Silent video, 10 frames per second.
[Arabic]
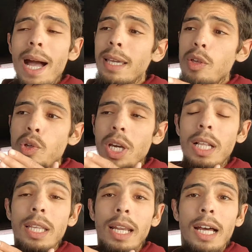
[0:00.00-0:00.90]
معايا
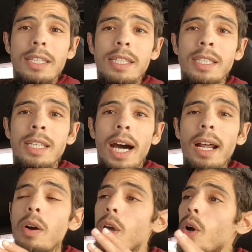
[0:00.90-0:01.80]
الشكل ديال هذه
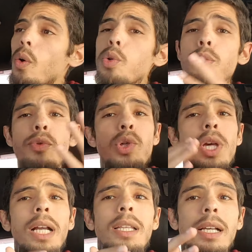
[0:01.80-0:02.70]
السياره وشوفوا
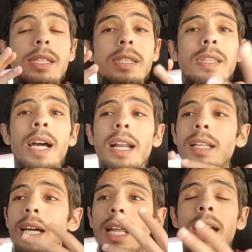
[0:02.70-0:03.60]
الشكل ديال
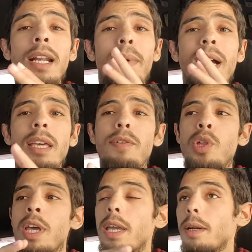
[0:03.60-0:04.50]
السياره ديال ار 4
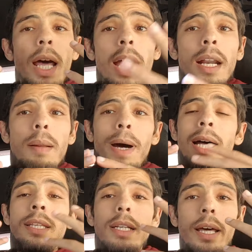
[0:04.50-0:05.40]
كيفاش داير الار
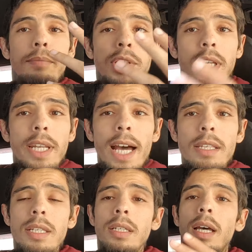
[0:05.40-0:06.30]
4 ديال الخمسينات